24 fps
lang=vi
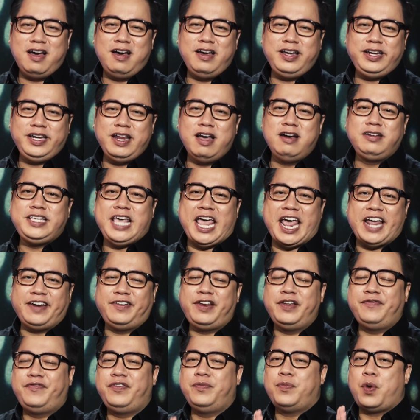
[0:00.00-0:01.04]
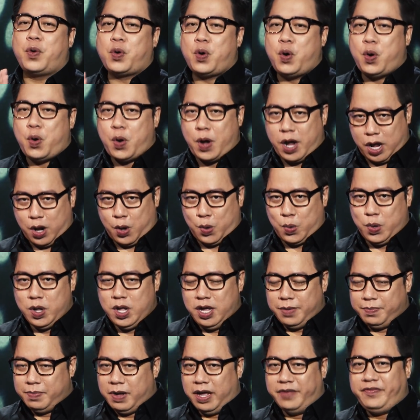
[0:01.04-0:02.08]
hơi đơn giản đến với một cô hoa hậu
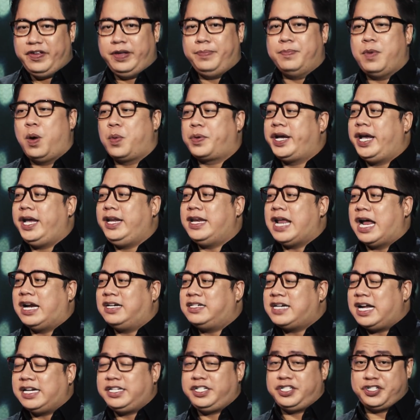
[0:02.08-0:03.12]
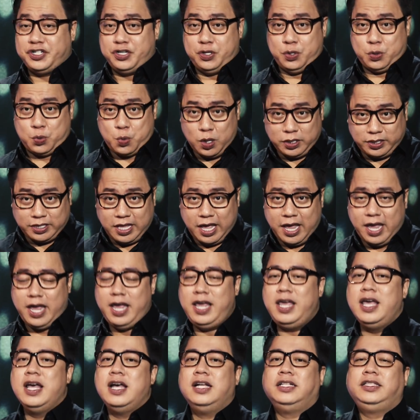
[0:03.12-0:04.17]
bởi vì một khi đã ra trường quốc
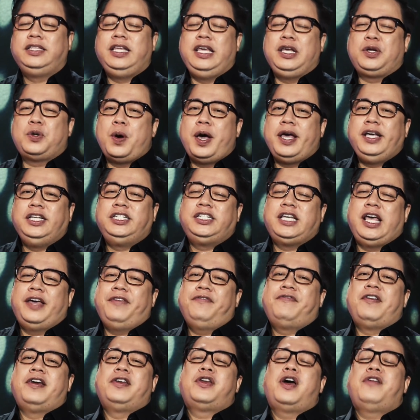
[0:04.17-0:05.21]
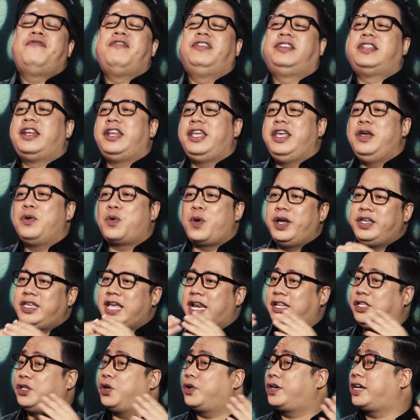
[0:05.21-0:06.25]
tế thì cô ấy sẽ phải nói về tình yêu của ấy
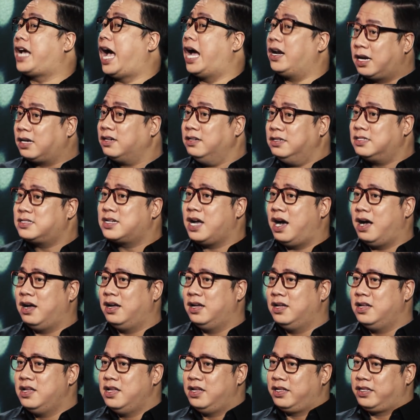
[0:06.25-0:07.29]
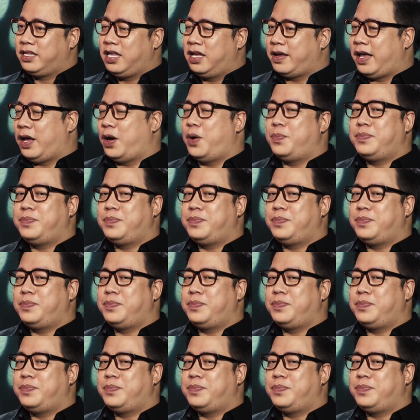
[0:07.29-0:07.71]
dành cho cả đất nước cơ. Yeah. Dạ. Nhưng ngày